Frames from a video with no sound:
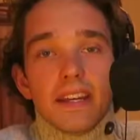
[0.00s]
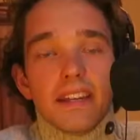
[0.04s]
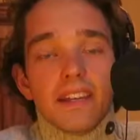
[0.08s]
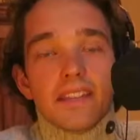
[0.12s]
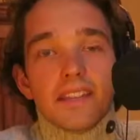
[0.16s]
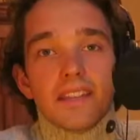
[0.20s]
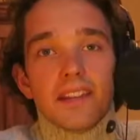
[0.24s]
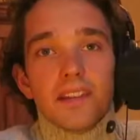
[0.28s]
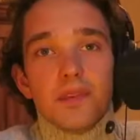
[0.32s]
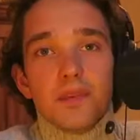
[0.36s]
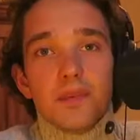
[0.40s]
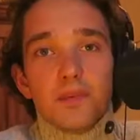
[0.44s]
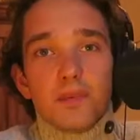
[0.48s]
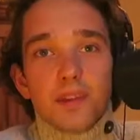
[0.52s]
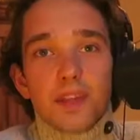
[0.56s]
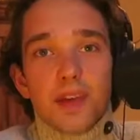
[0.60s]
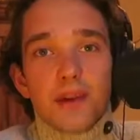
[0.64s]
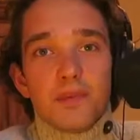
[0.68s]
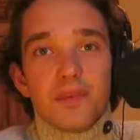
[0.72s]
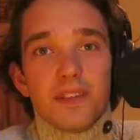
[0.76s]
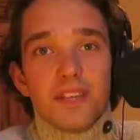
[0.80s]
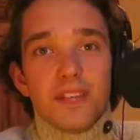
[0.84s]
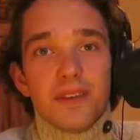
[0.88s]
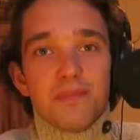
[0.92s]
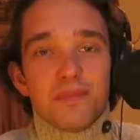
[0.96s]
Et salut mon
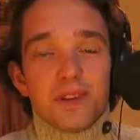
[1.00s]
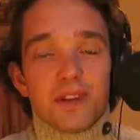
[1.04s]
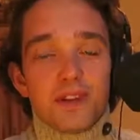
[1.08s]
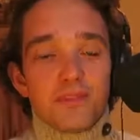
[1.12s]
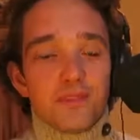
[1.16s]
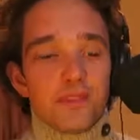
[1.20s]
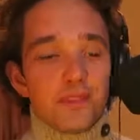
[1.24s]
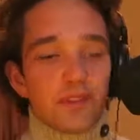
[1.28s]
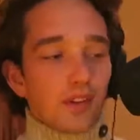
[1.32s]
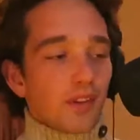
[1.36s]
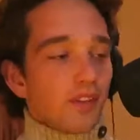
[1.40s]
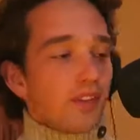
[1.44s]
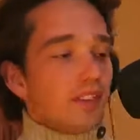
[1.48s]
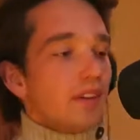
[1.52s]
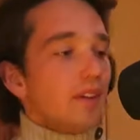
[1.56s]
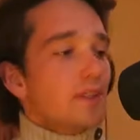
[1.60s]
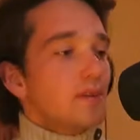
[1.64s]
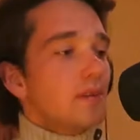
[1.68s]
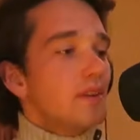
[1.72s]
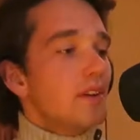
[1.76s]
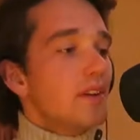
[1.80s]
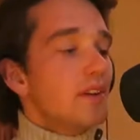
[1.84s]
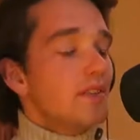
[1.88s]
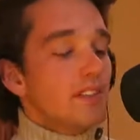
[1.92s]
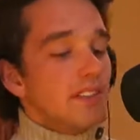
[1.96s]
ami et bienvenue dans cette
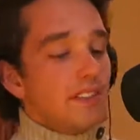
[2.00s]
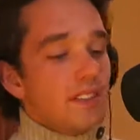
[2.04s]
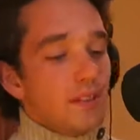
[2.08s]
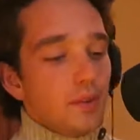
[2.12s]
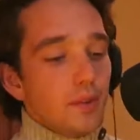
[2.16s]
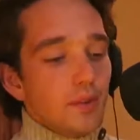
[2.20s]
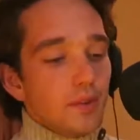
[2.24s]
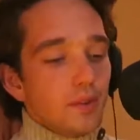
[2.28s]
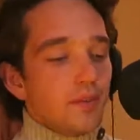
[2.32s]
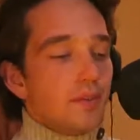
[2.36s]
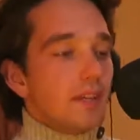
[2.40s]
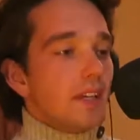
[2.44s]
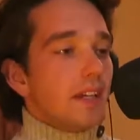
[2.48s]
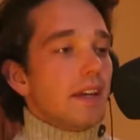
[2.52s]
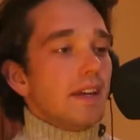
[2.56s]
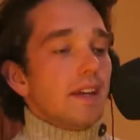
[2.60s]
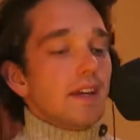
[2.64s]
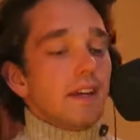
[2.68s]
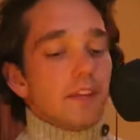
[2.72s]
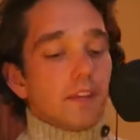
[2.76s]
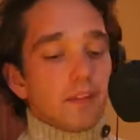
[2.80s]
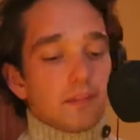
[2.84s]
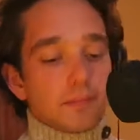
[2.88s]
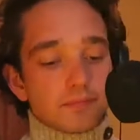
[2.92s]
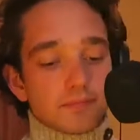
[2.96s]
nouvelle vidéo et
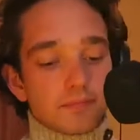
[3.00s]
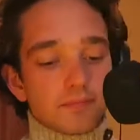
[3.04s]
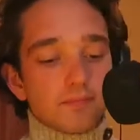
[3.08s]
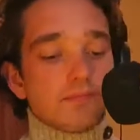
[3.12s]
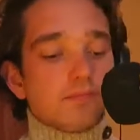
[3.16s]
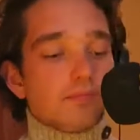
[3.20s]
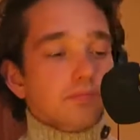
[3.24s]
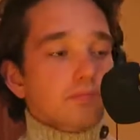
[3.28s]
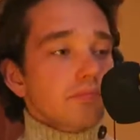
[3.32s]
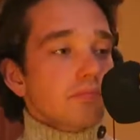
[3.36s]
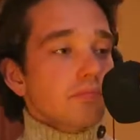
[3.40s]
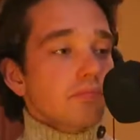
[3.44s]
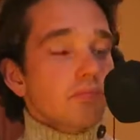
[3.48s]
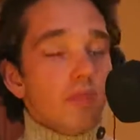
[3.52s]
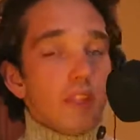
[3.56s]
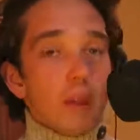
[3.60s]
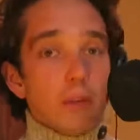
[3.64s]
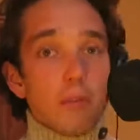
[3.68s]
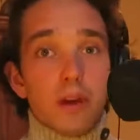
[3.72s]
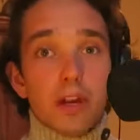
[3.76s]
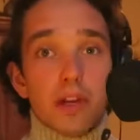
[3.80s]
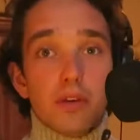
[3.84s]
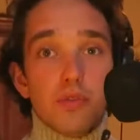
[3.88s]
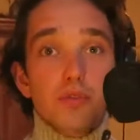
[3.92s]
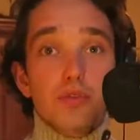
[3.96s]
euh,
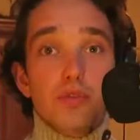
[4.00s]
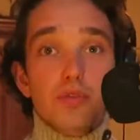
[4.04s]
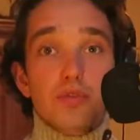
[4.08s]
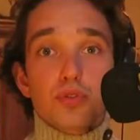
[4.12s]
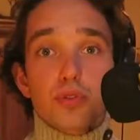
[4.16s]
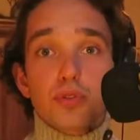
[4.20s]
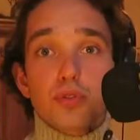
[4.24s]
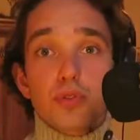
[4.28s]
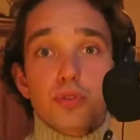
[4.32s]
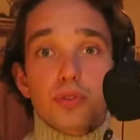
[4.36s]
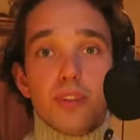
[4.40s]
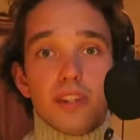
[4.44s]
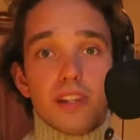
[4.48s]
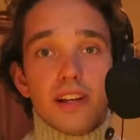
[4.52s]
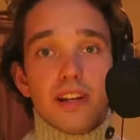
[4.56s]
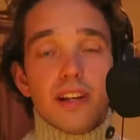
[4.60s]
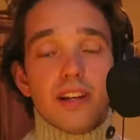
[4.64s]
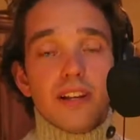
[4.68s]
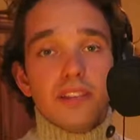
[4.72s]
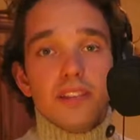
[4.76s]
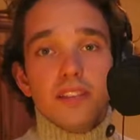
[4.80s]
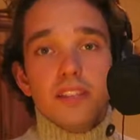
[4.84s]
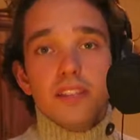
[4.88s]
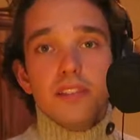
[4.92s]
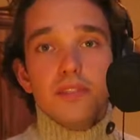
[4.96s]
Bah écoute, aujourd'hui on est
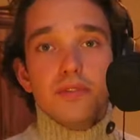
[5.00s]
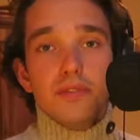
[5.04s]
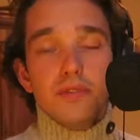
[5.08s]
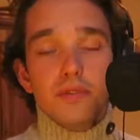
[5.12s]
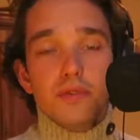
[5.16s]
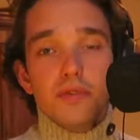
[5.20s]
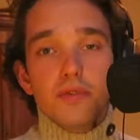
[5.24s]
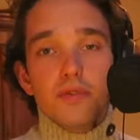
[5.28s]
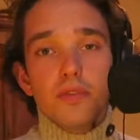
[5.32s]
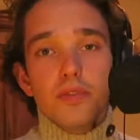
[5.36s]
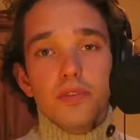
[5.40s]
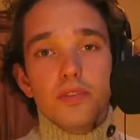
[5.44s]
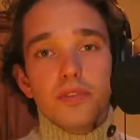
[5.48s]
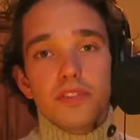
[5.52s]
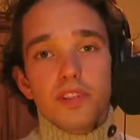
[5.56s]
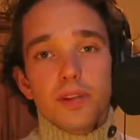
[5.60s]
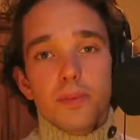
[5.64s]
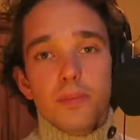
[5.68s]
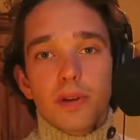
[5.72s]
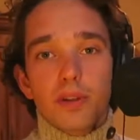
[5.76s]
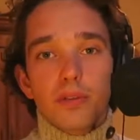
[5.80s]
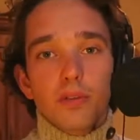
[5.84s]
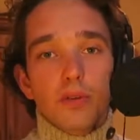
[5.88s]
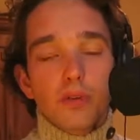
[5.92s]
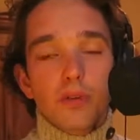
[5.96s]
lundi, du coup euh, j'ai
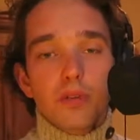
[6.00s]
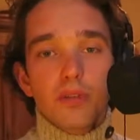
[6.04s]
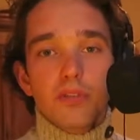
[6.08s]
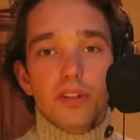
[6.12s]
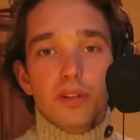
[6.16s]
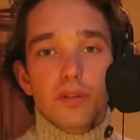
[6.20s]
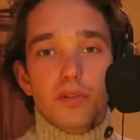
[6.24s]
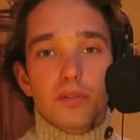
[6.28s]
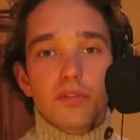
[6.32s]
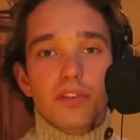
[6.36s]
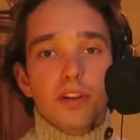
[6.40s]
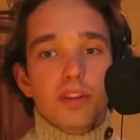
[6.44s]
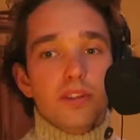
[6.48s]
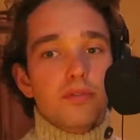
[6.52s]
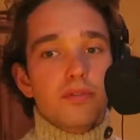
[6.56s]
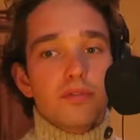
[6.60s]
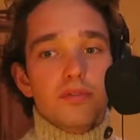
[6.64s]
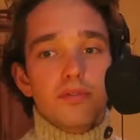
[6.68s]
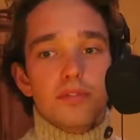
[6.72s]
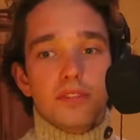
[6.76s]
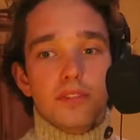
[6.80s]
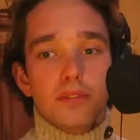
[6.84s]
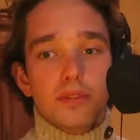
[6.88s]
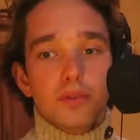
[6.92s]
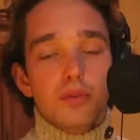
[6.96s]
pas trop envie qu'on fasse une
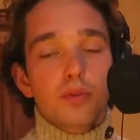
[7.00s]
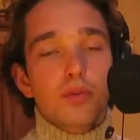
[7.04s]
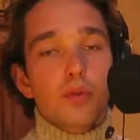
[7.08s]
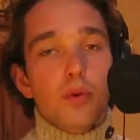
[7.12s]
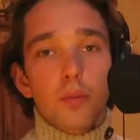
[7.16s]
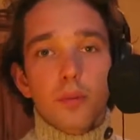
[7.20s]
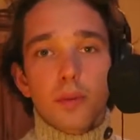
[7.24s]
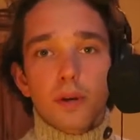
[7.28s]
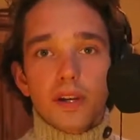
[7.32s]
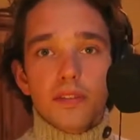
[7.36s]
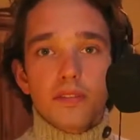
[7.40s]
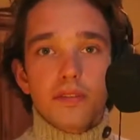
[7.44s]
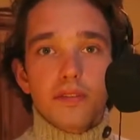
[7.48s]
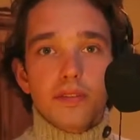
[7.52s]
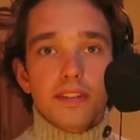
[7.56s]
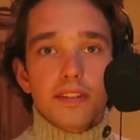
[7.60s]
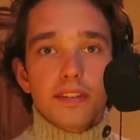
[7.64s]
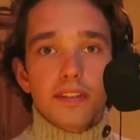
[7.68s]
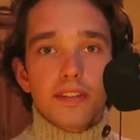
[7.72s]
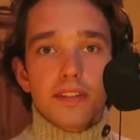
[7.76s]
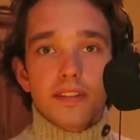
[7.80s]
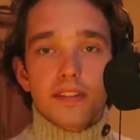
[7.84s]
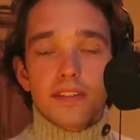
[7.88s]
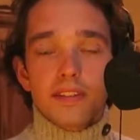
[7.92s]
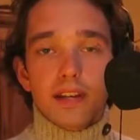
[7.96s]
vidéo trop prise de
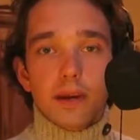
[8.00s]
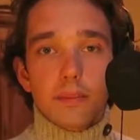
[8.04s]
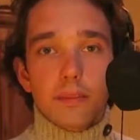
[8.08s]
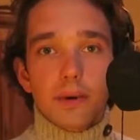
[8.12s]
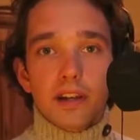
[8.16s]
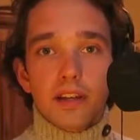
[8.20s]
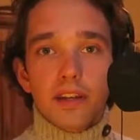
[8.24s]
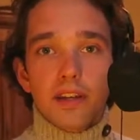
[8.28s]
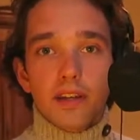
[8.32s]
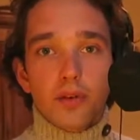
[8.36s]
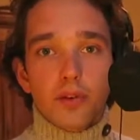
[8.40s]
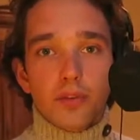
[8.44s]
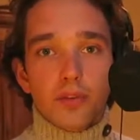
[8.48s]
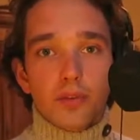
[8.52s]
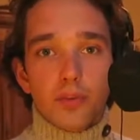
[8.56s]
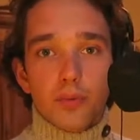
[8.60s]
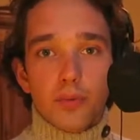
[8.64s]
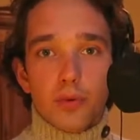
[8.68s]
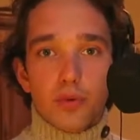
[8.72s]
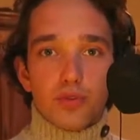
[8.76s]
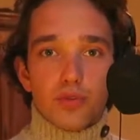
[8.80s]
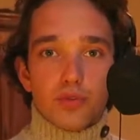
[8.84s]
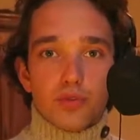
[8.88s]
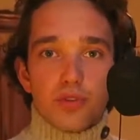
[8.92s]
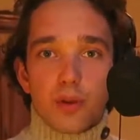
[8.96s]
tête. C'est remarqué en ce
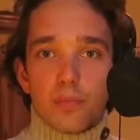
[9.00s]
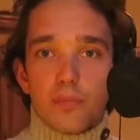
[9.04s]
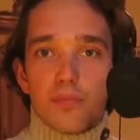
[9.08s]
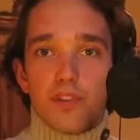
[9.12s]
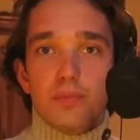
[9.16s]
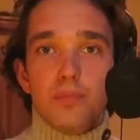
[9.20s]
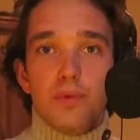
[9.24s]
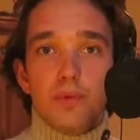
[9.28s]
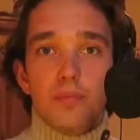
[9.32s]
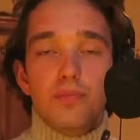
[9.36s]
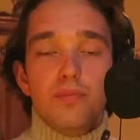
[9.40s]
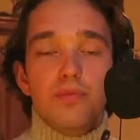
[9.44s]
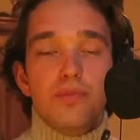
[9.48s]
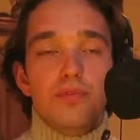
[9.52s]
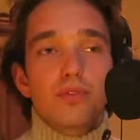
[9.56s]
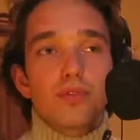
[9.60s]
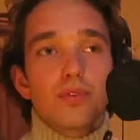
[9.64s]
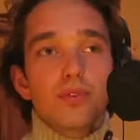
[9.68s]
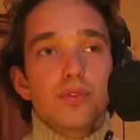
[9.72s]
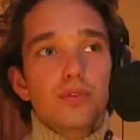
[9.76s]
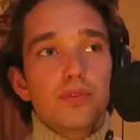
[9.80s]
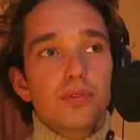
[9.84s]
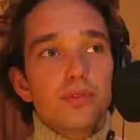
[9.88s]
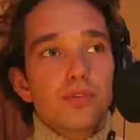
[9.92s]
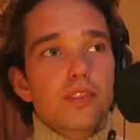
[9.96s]
moment, je suis un petit peu plus
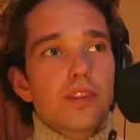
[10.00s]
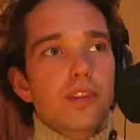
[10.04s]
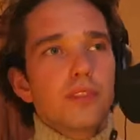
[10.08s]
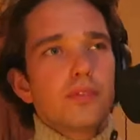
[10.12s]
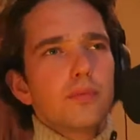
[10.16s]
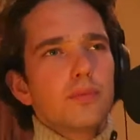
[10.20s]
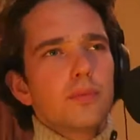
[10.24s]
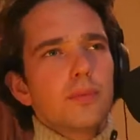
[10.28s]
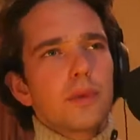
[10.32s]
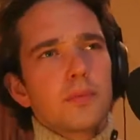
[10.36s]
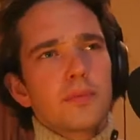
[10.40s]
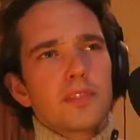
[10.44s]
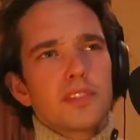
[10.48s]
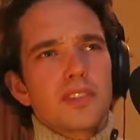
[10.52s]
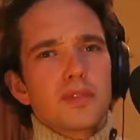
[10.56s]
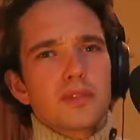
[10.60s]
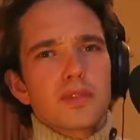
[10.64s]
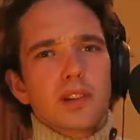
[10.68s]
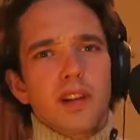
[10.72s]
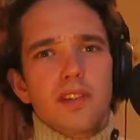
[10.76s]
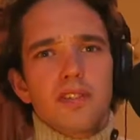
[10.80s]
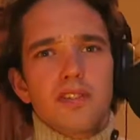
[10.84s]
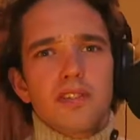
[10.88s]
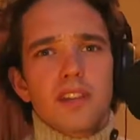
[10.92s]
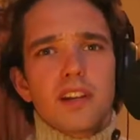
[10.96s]
tonus et tout, même si
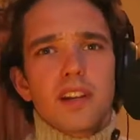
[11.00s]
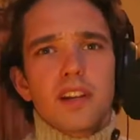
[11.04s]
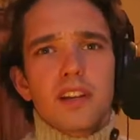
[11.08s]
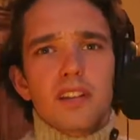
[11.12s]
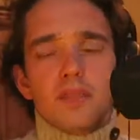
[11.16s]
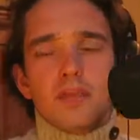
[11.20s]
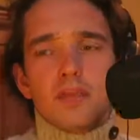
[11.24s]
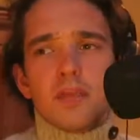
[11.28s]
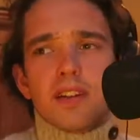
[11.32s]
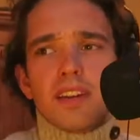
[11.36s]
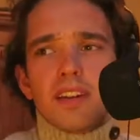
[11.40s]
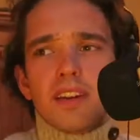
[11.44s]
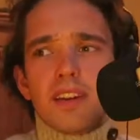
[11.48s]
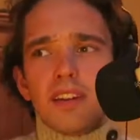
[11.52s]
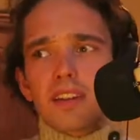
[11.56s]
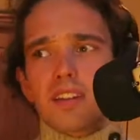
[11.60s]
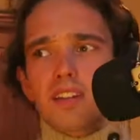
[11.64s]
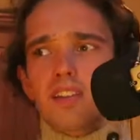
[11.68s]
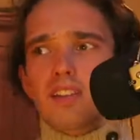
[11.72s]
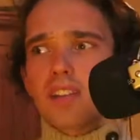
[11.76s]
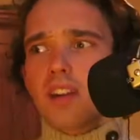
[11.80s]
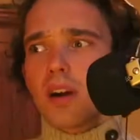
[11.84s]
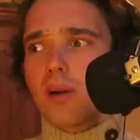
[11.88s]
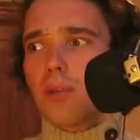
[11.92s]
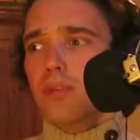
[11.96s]
sur la fin de la semaine dernière
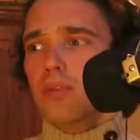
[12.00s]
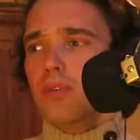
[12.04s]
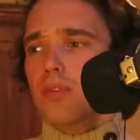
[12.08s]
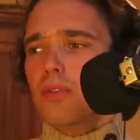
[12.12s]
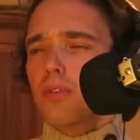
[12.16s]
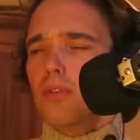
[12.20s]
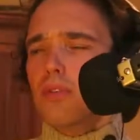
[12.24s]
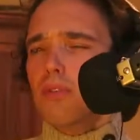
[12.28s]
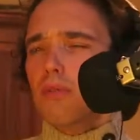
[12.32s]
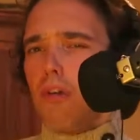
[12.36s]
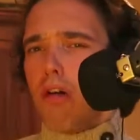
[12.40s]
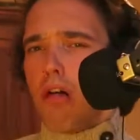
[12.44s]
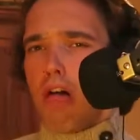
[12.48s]
j'étais un peu...